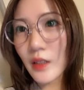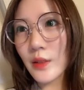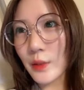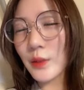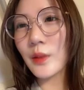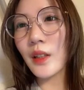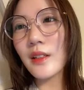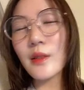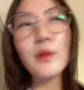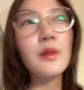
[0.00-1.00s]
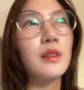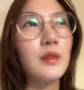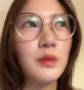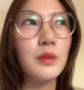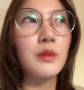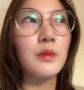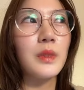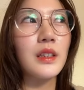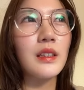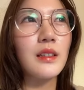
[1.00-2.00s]
そうツアーそう
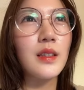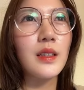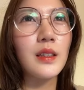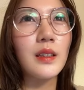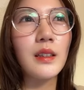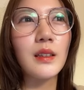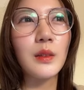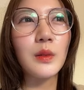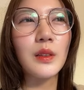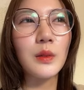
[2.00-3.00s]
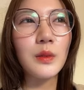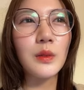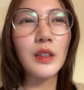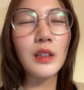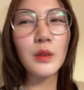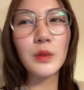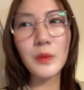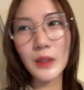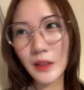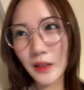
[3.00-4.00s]
見に行かせていただいた時の1曲
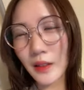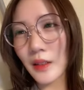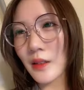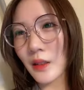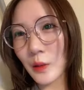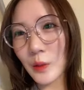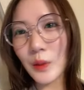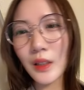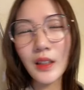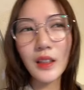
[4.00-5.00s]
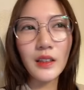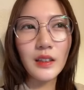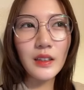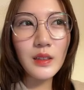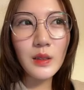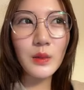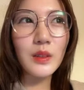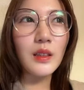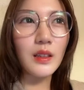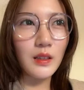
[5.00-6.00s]
目だったんですけど印象
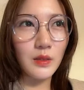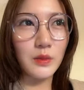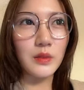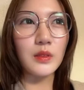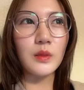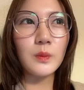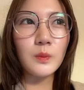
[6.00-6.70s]
的ですごく